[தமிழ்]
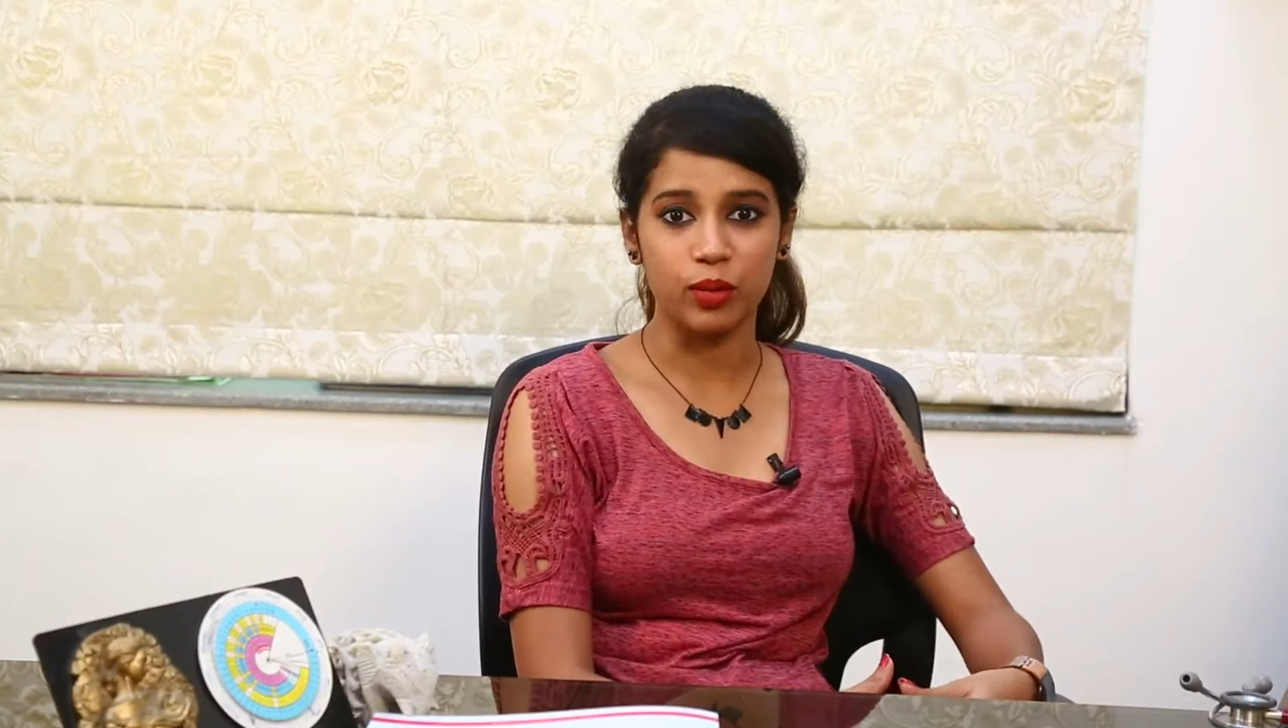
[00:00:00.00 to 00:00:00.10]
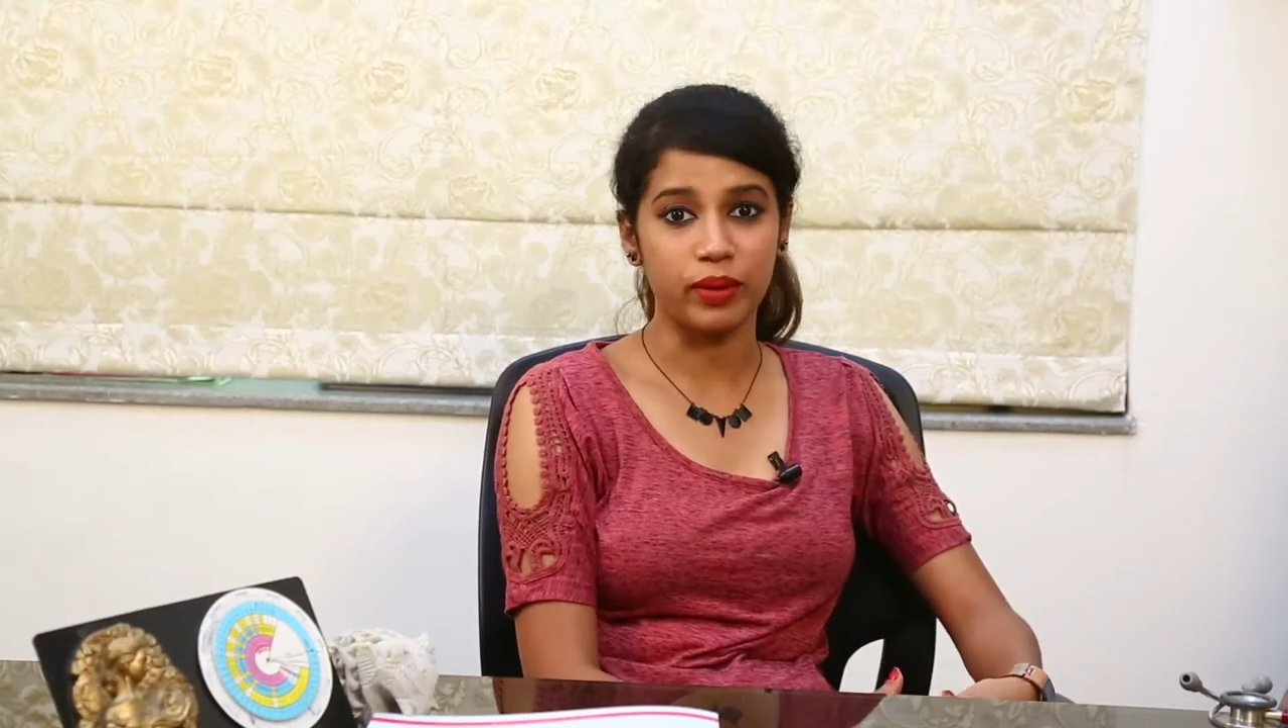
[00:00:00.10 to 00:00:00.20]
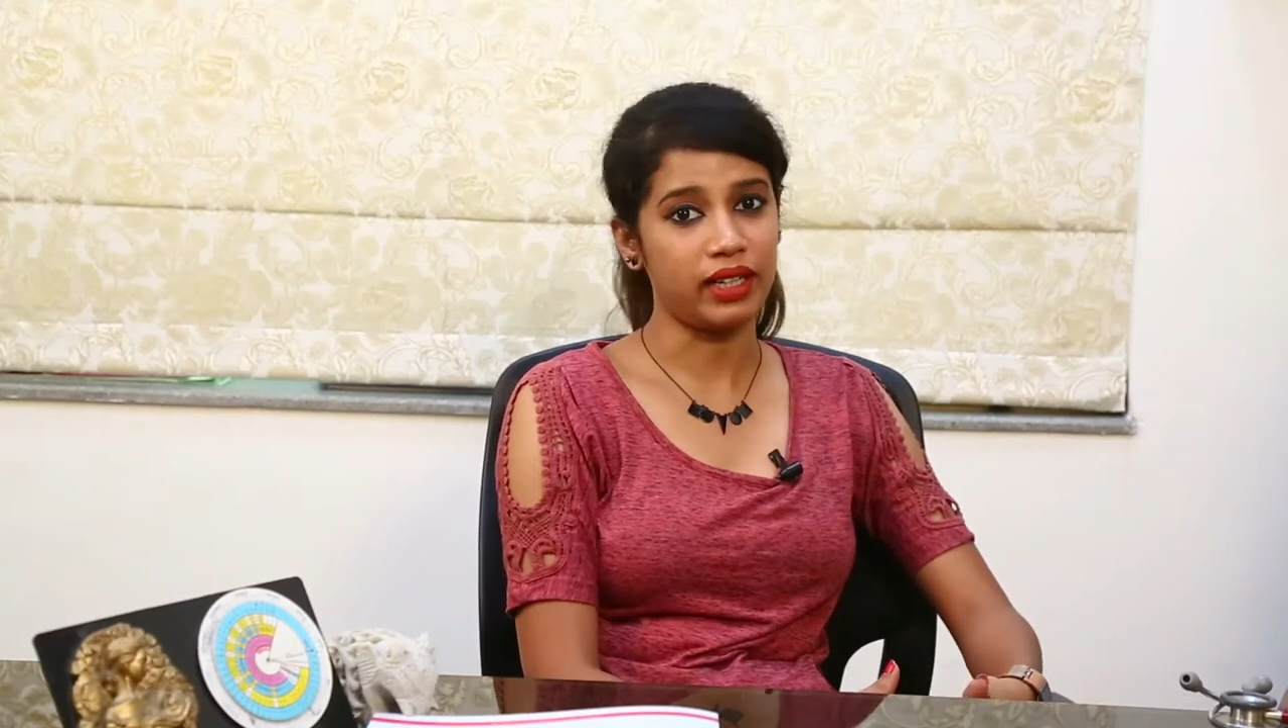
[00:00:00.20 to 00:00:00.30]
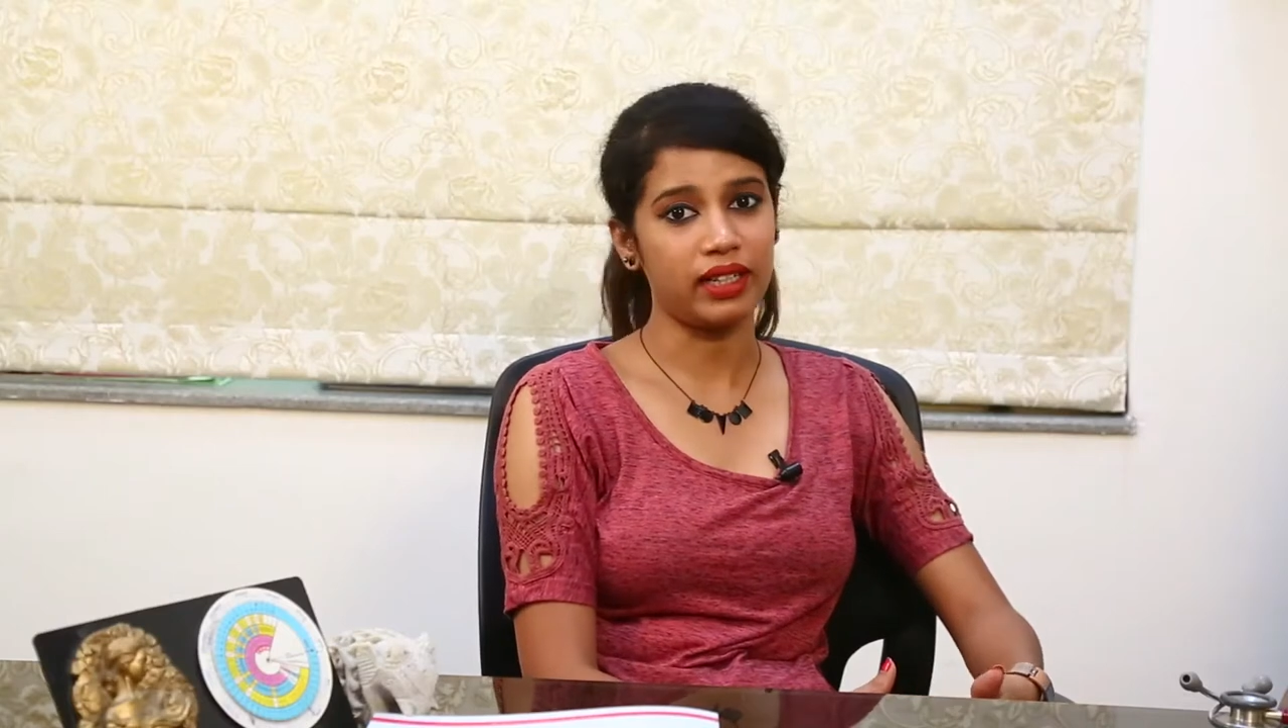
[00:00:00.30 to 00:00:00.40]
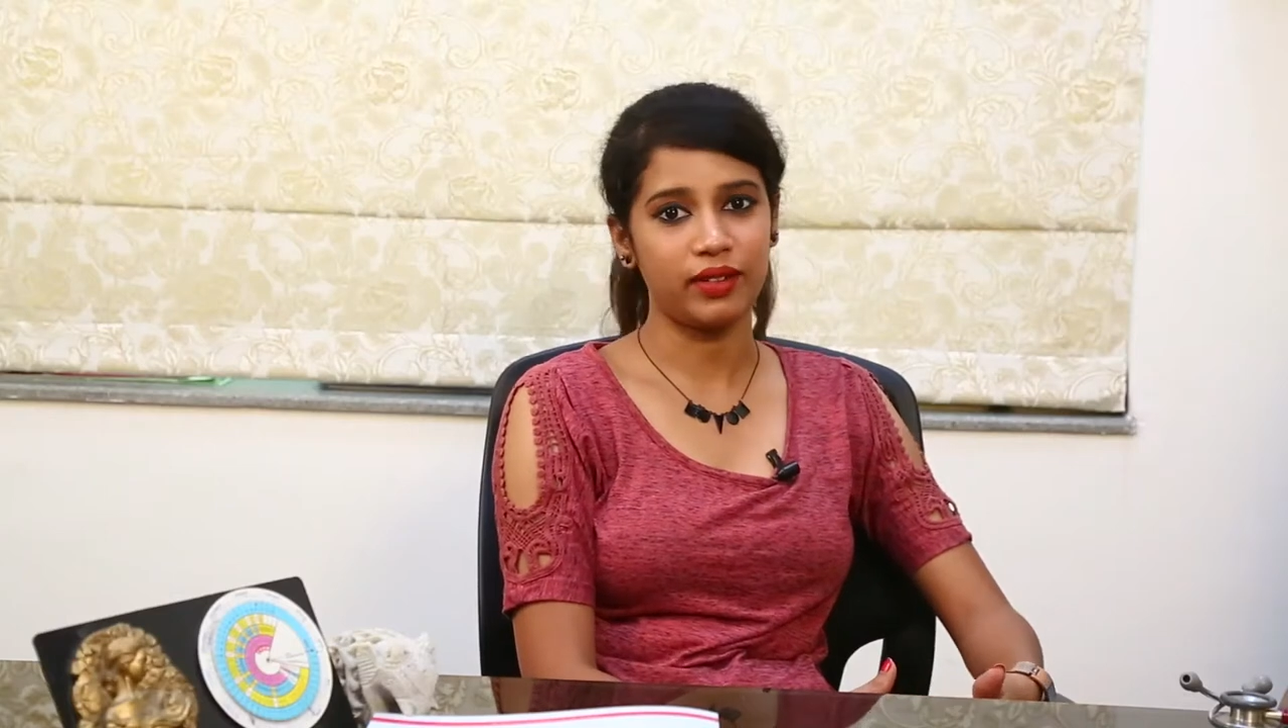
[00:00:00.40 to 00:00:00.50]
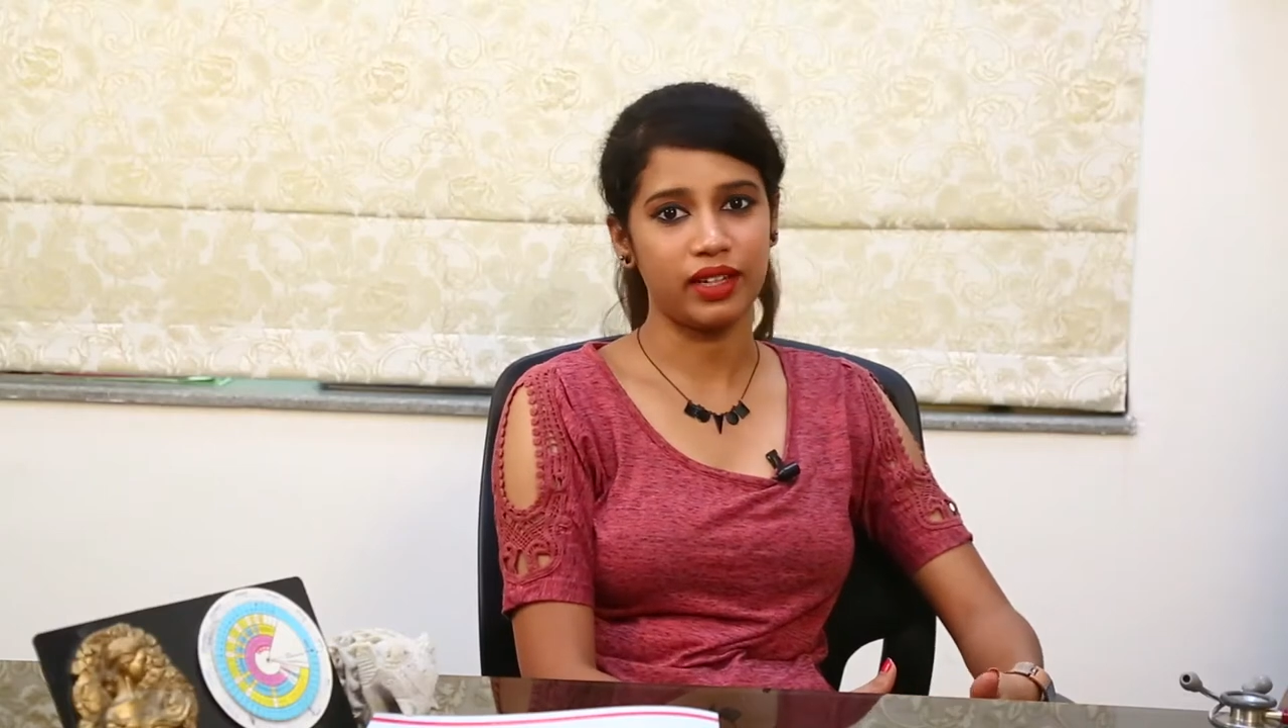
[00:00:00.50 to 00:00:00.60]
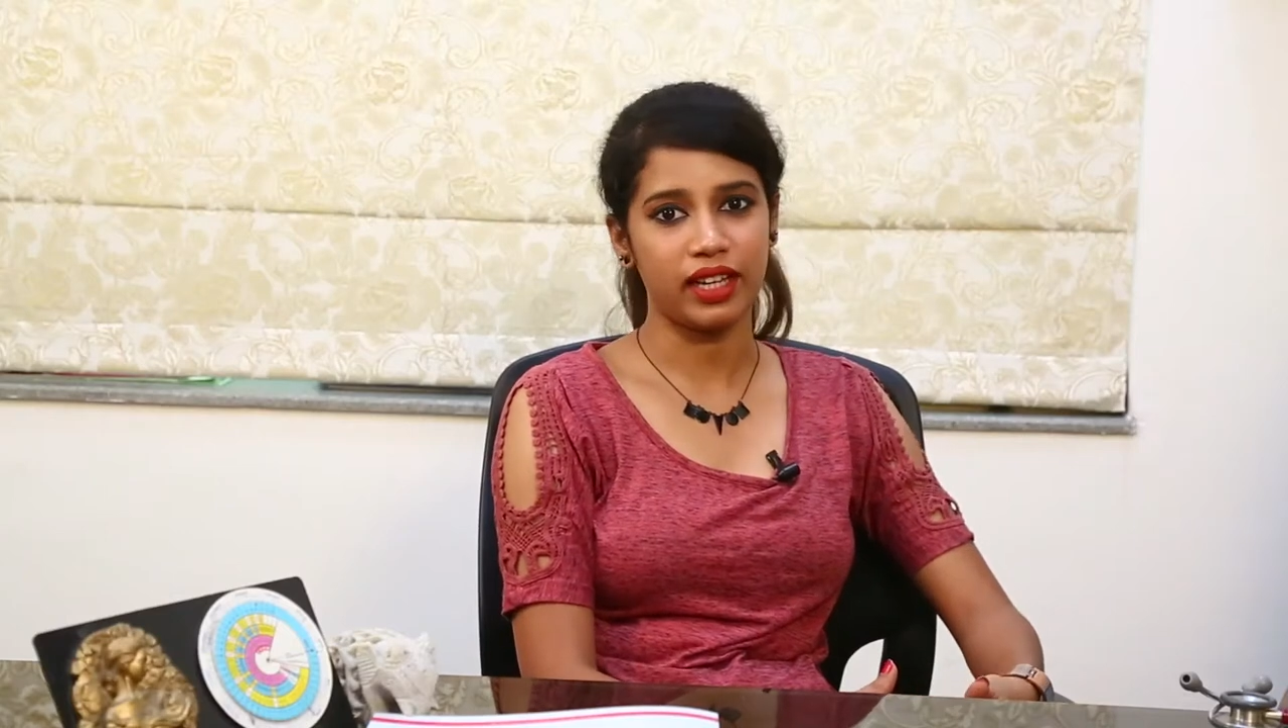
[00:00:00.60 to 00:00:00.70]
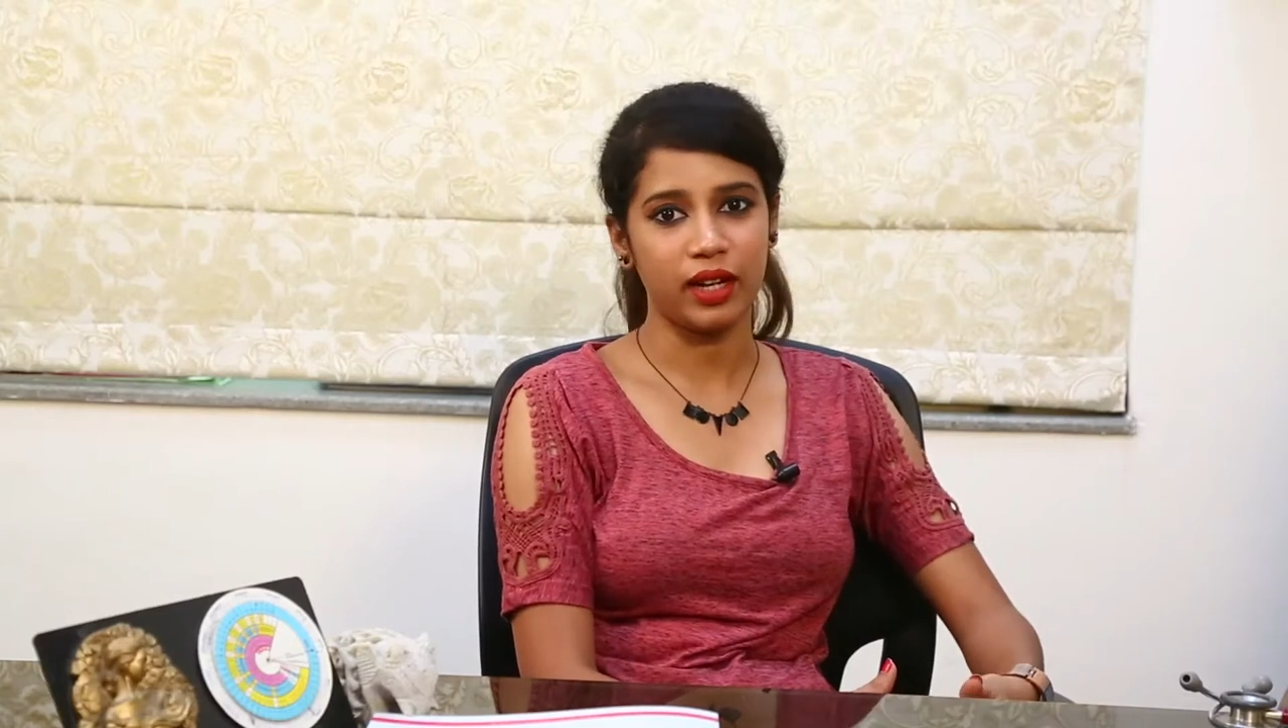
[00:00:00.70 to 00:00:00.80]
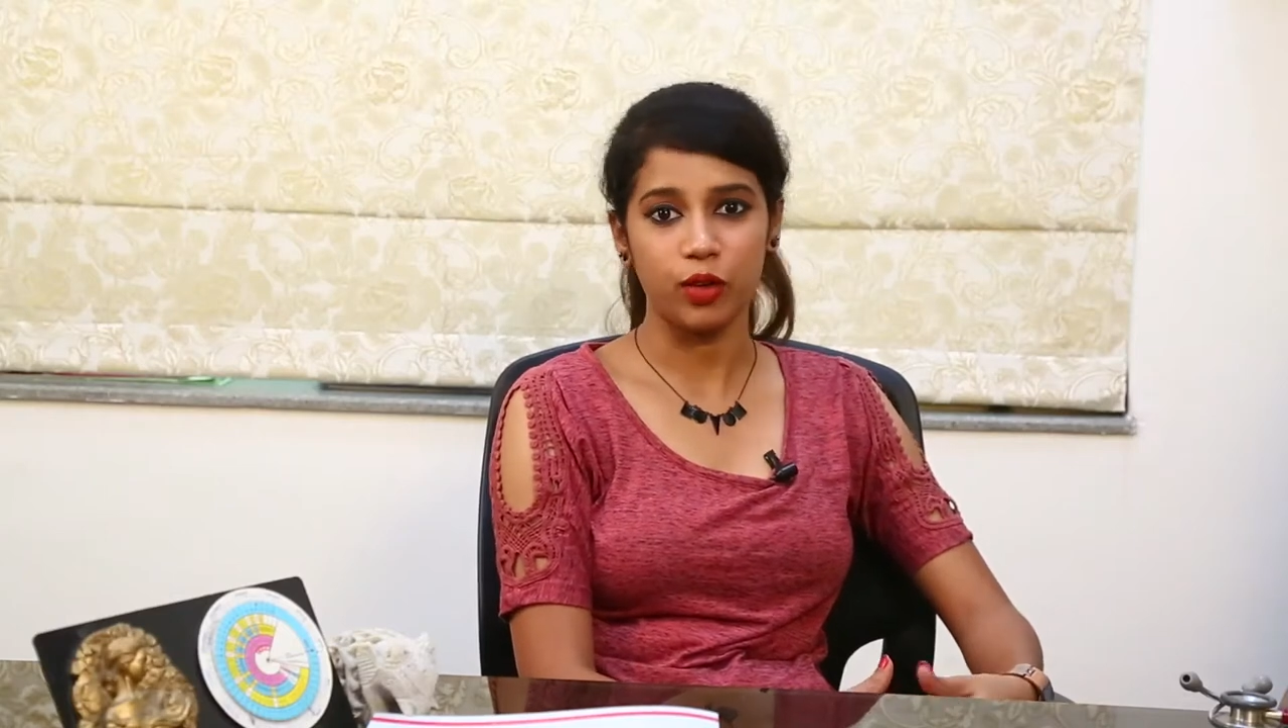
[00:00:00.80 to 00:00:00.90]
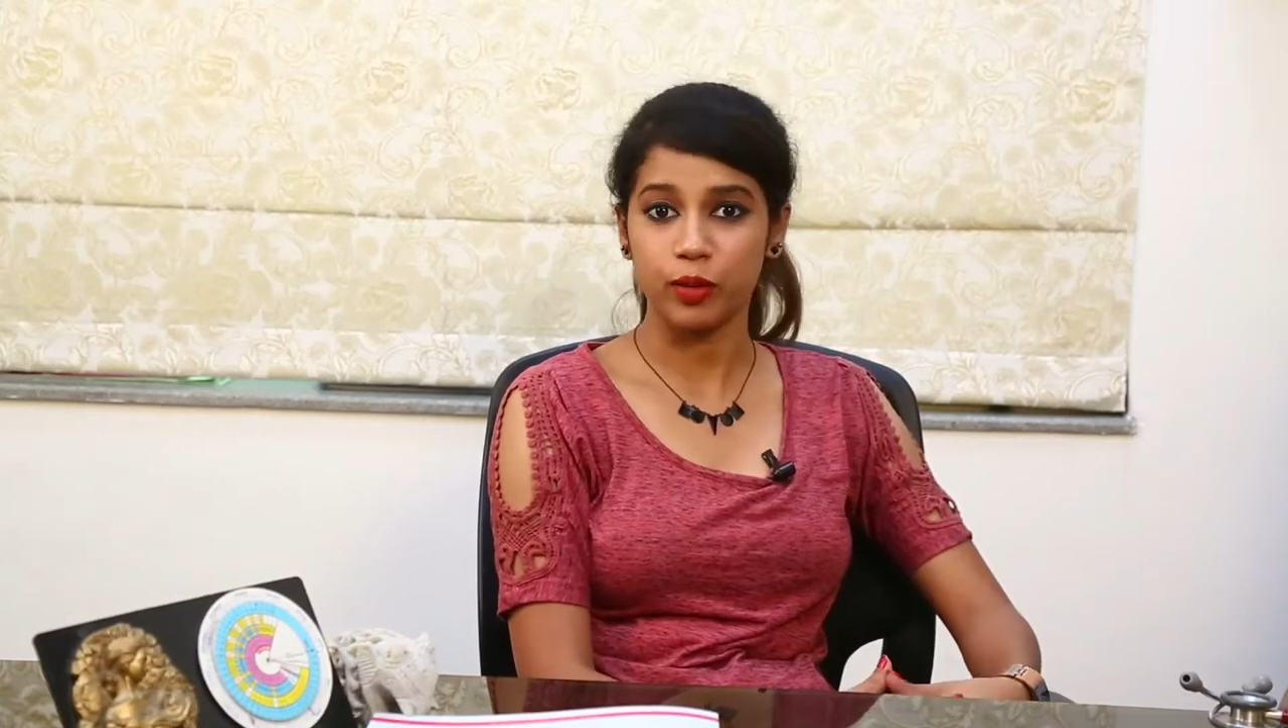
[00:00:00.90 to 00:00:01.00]
ஒரு
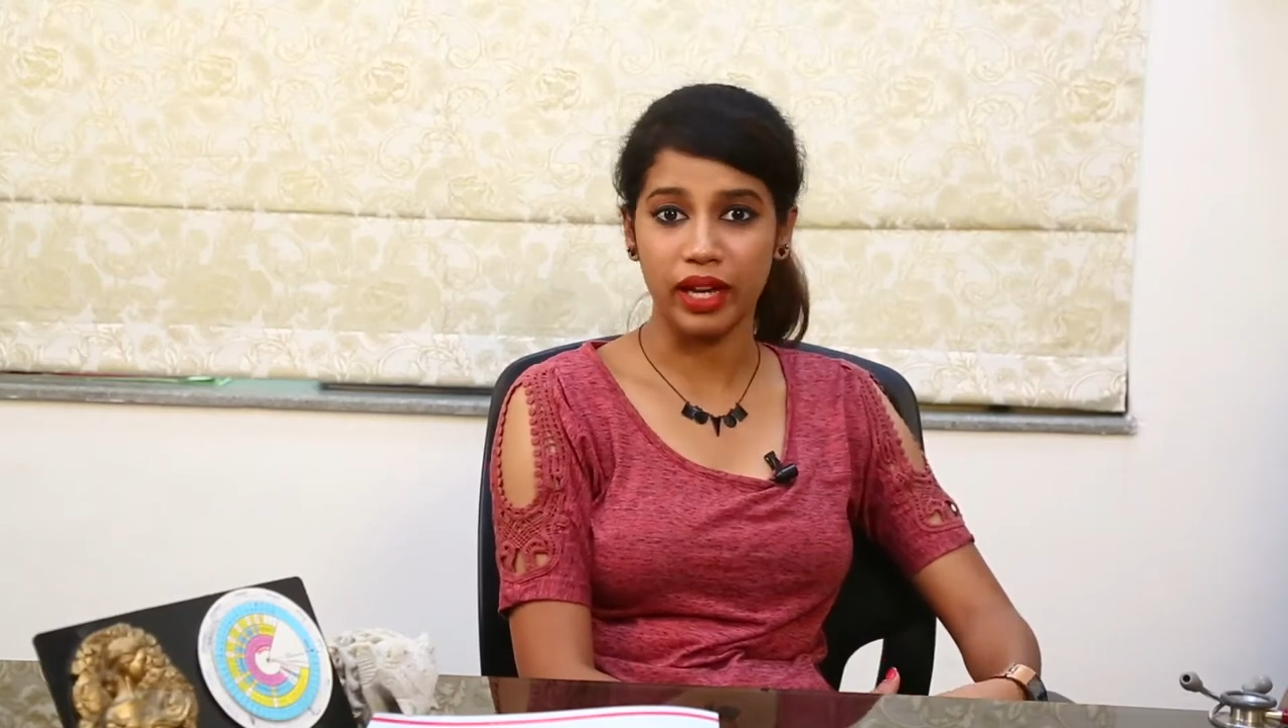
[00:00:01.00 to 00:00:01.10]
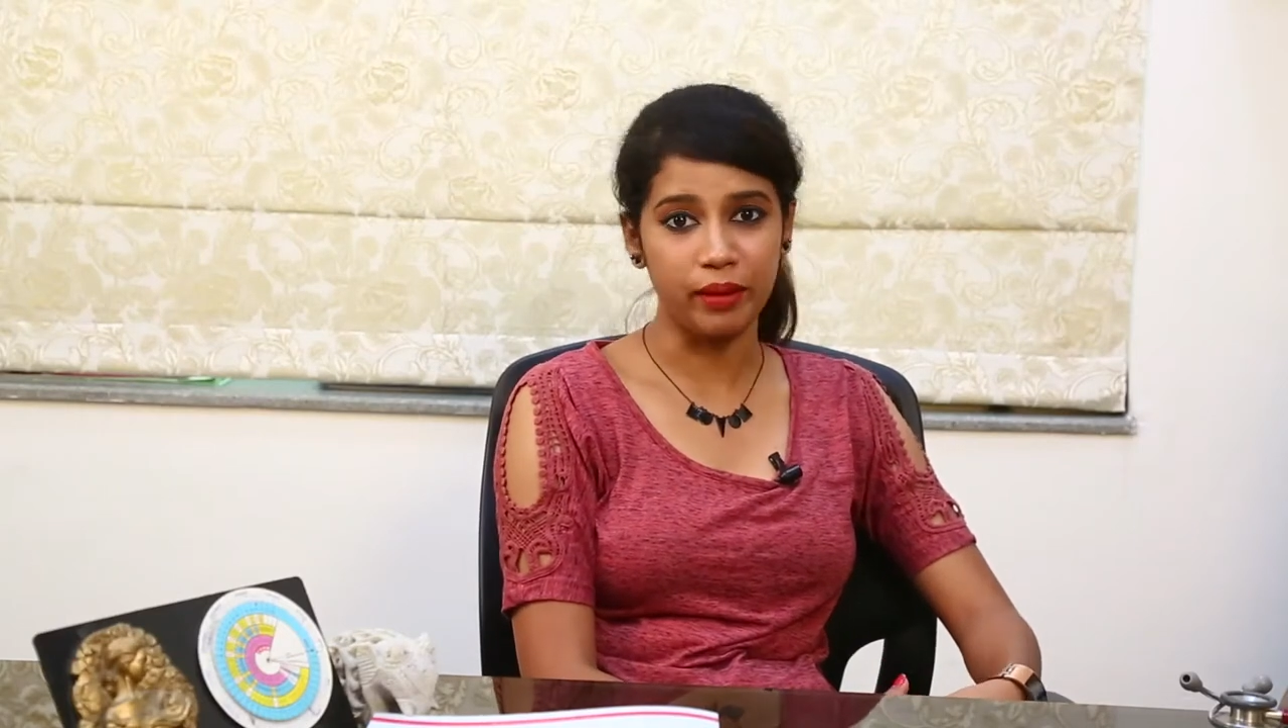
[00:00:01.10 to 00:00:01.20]
மனக்கவலையாக ஒரு